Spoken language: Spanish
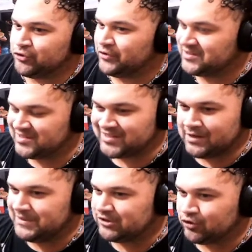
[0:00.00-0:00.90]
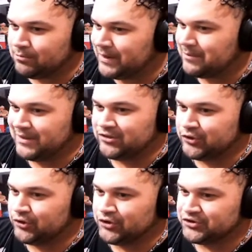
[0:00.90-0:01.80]
No necesariamente con los Mike
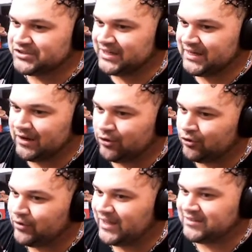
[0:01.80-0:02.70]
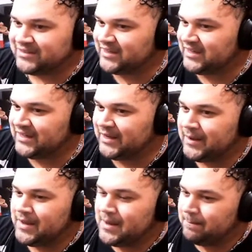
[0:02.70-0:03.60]
Mendoza o los Gentiles,
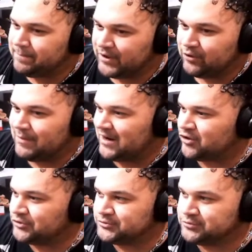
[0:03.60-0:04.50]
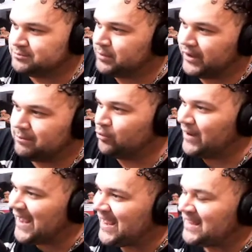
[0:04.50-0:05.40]
pero más con, por ejemplo,
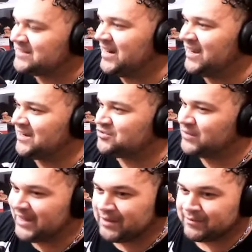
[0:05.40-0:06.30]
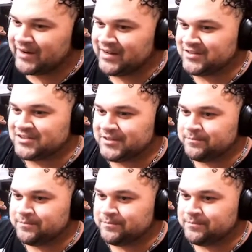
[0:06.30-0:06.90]
un Edrax, un Adam Riggs,